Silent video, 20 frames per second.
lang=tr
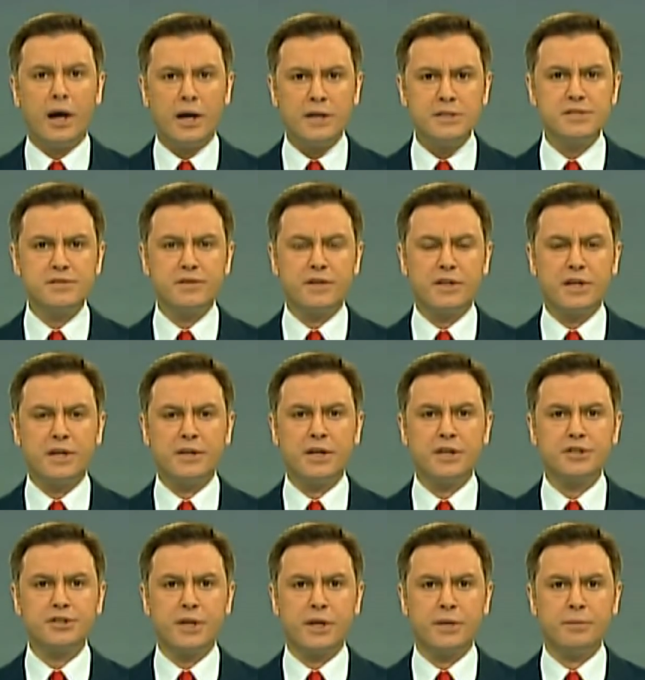Aziz
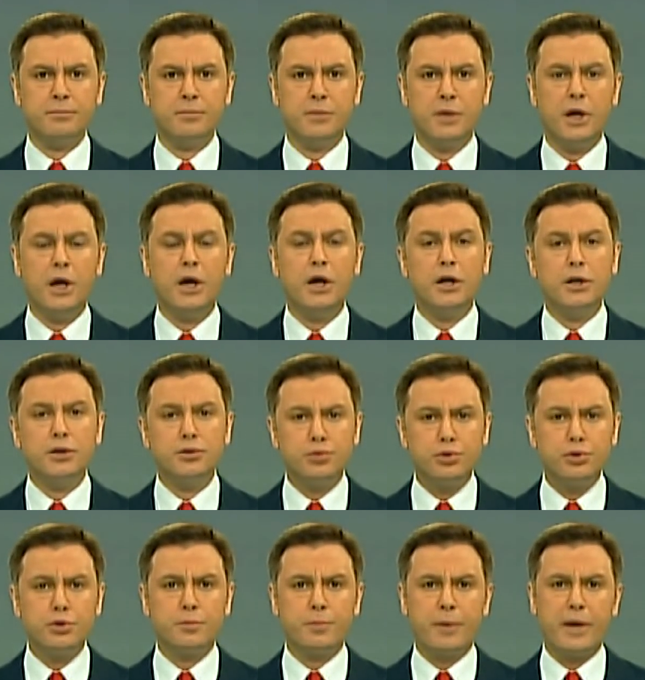vatandaşlarım,
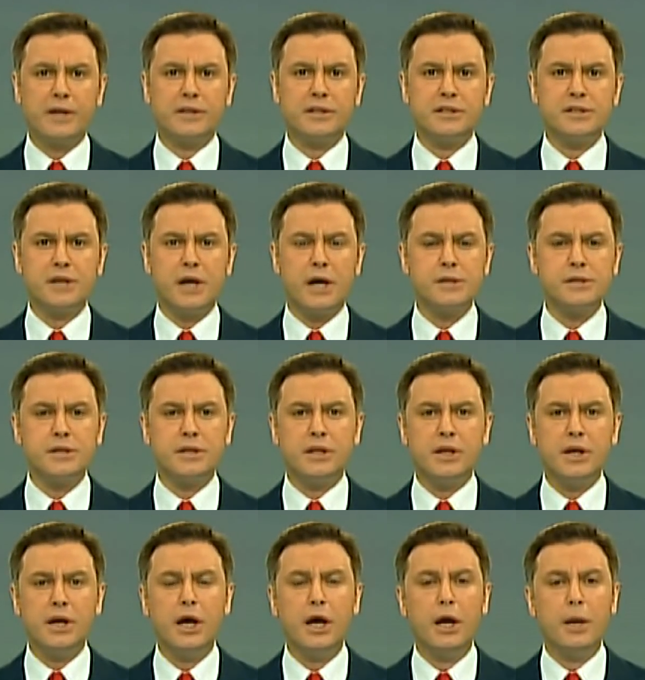Türk Parti
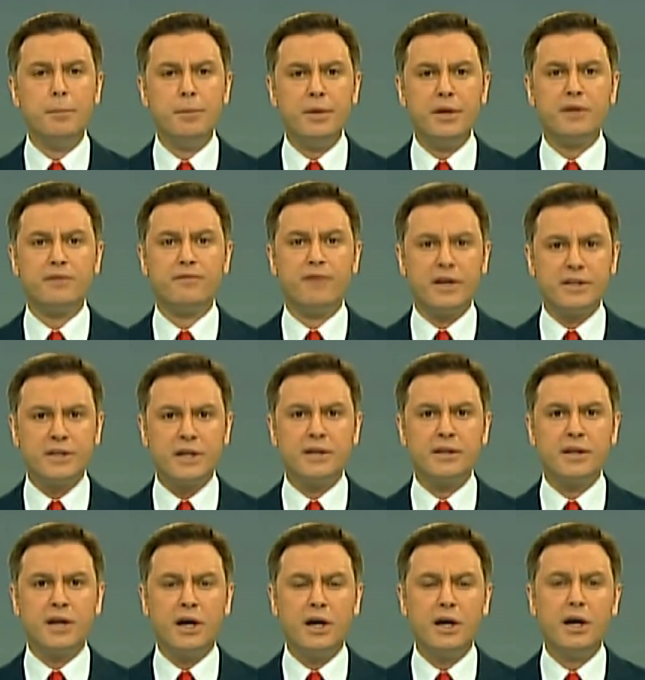siyaseti bir
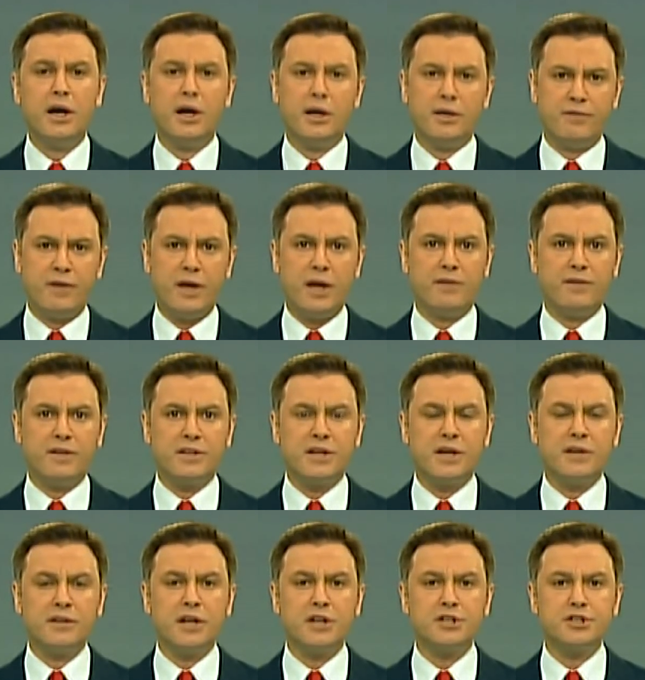vatanda ve
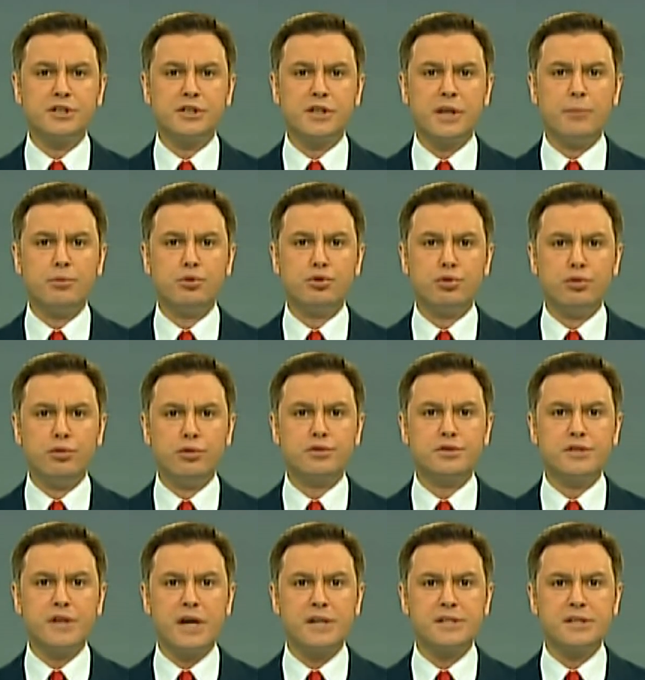vatandaşlıkta
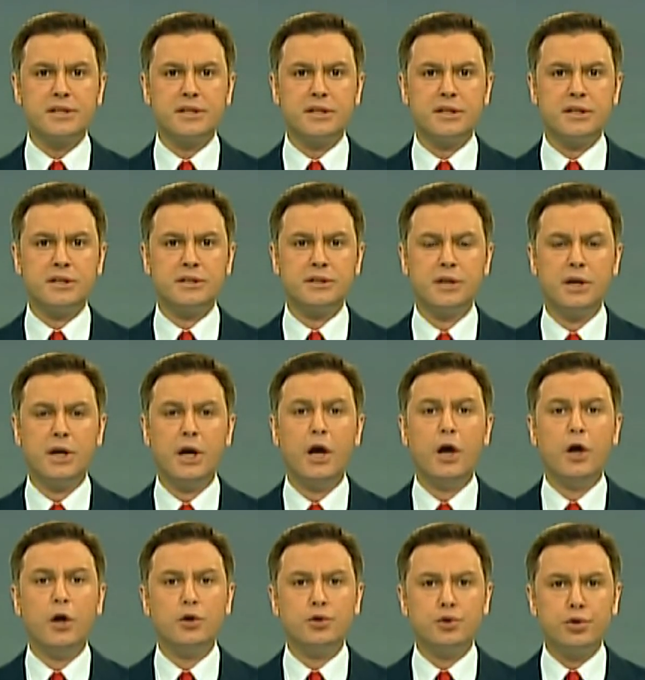bütünlük siyasetidir.
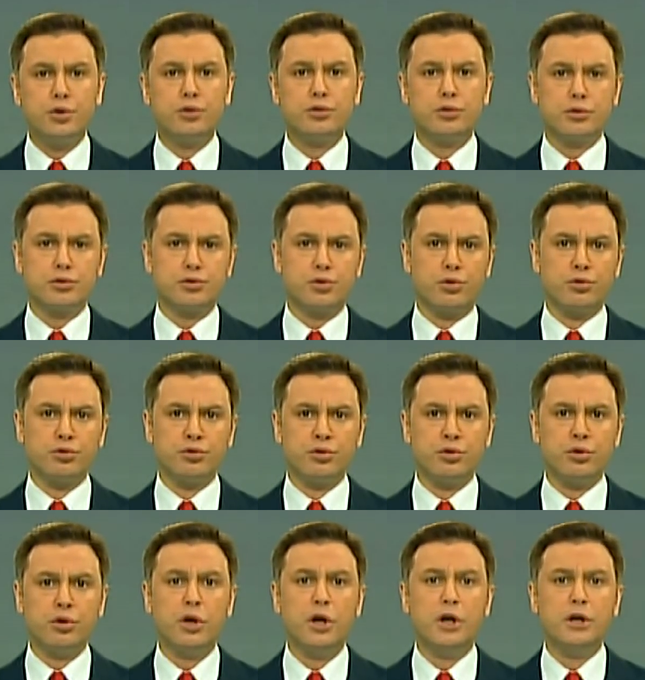Kürt
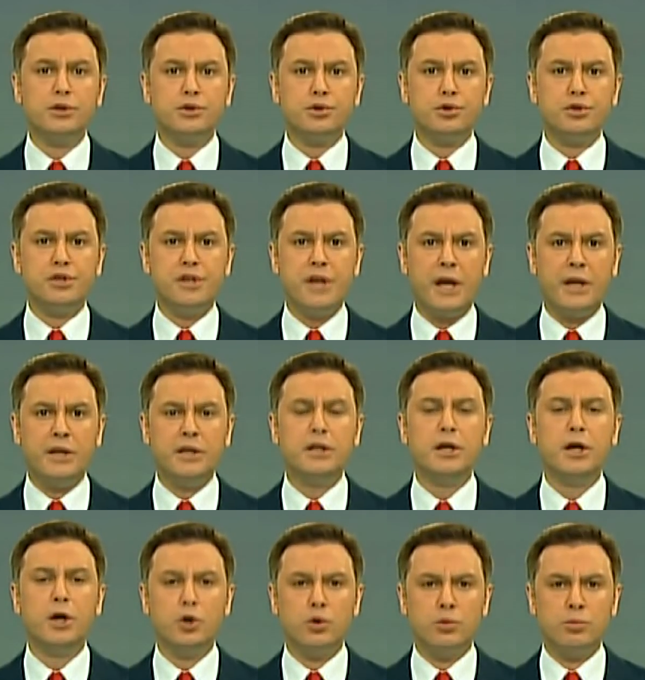sorununu
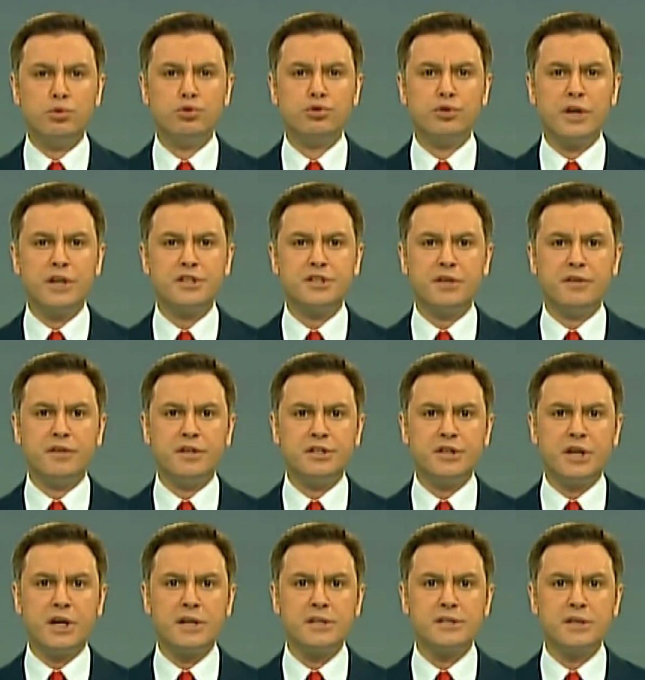Türkiye'nin umuduna
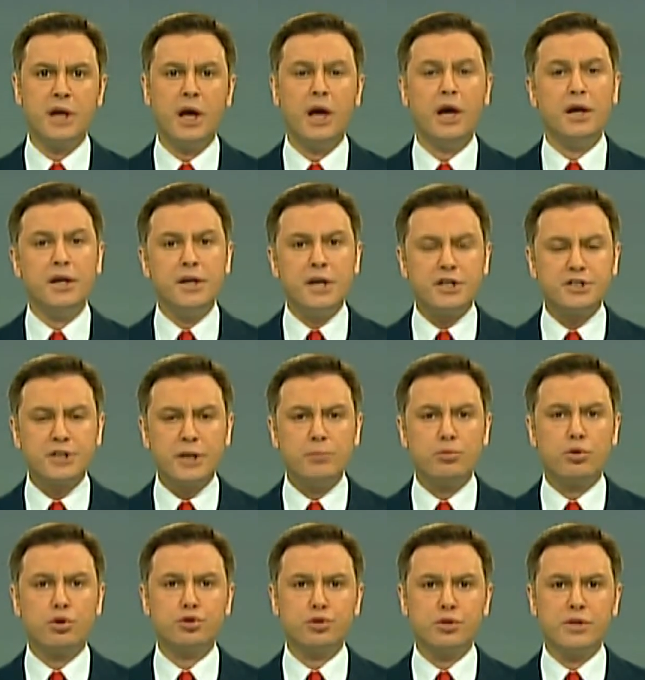çevireceğiz.
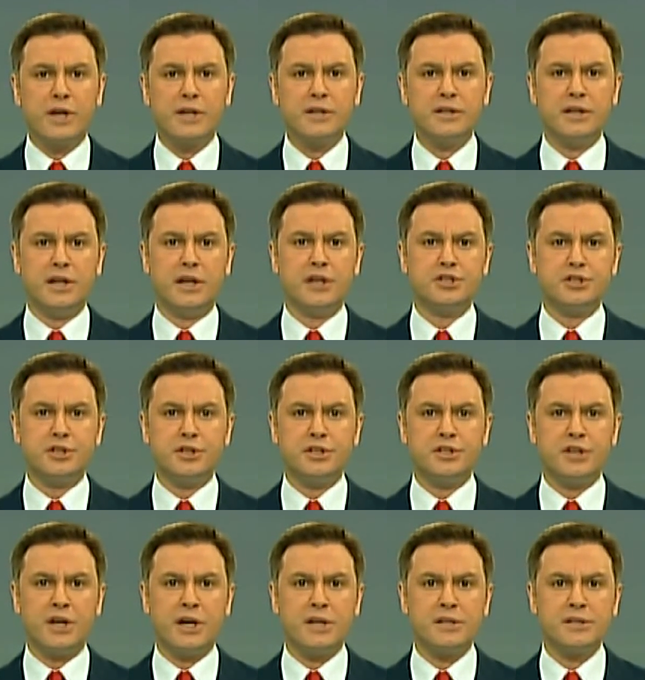Yaşam koşullarını
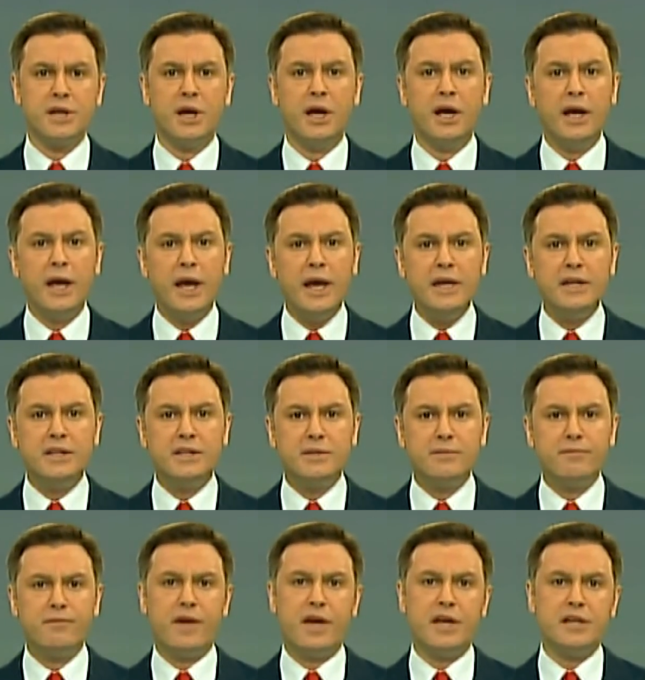iyileştireceğiz.
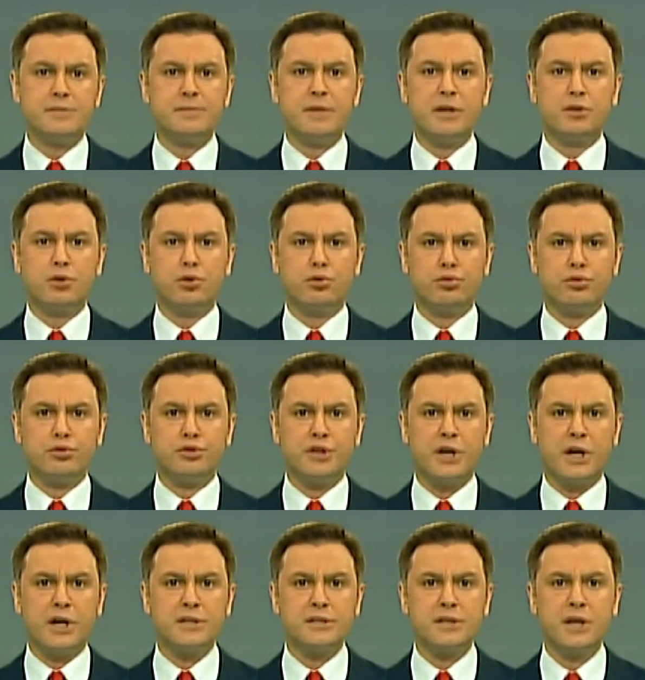Eğitim ve hizmet
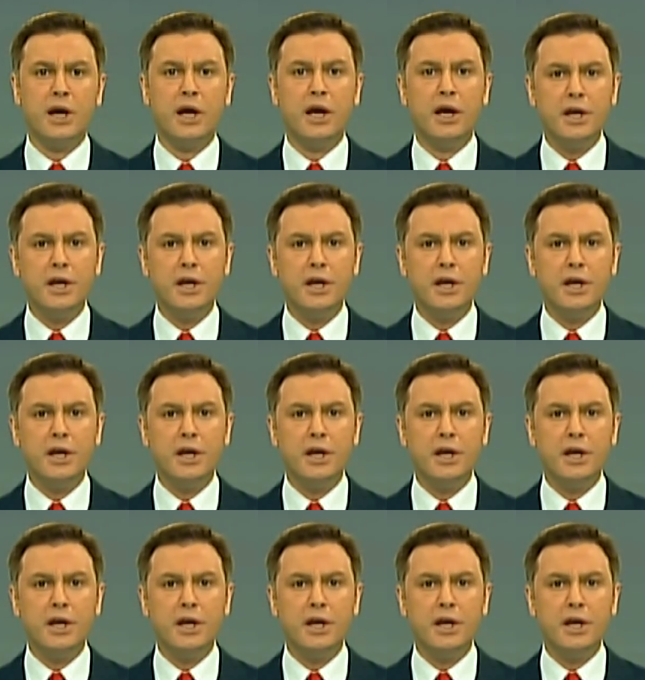götüreceğiz.